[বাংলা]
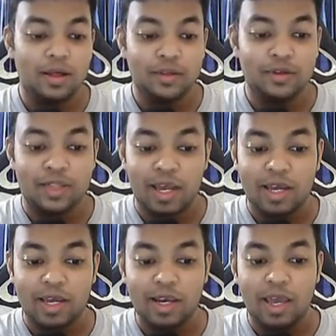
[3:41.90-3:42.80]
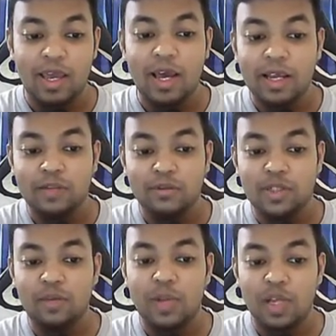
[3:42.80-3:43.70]
তো দেখেন এইখানে কিন্তু
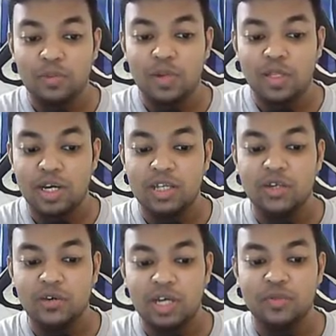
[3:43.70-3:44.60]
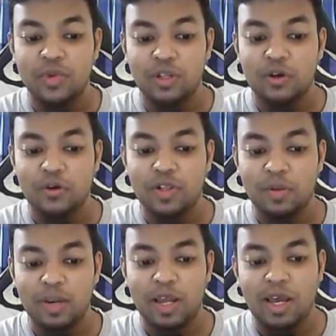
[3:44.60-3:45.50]
সি প্লাস প্লাস ছেলে যখন আসবেন তখন
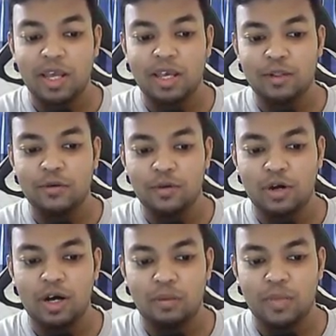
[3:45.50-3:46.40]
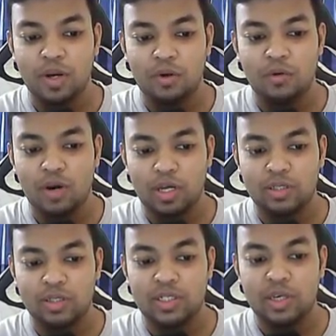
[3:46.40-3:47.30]
দেখবেন এখানে কিন্তু মানে ওরা
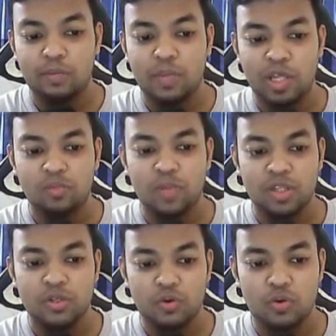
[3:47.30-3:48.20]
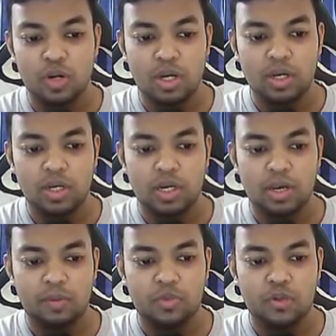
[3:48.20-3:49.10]
সি প্লাস প্লাসের জন্য না এখানে
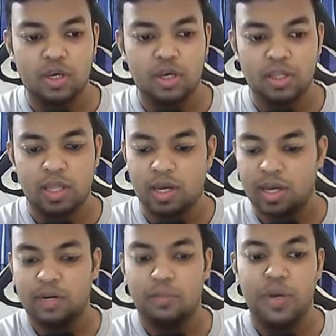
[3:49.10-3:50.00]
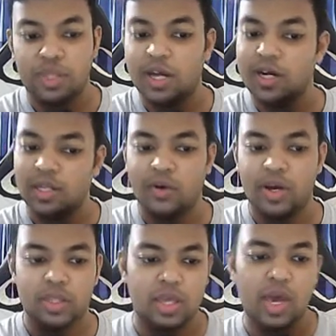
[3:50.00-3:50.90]
আমি যদি দেখেন একটা বেশি একটা দেওয়াই
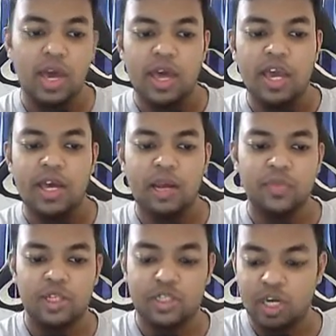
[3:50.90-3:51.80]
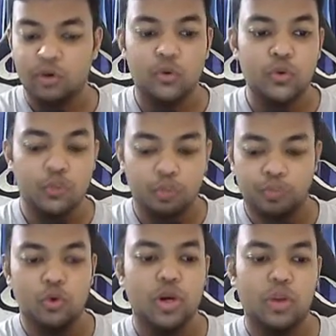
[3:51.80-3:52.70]
আছে এখানে আপনার যে কোনো
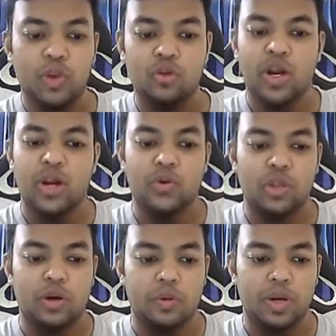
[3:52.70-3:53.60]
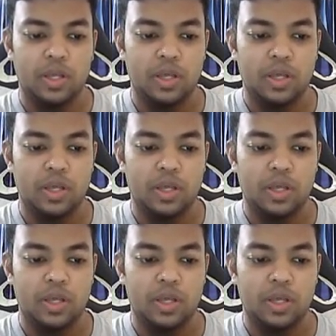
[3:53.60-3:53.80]
প্রোগ্রাম কিন্তু রান করতে পারবেন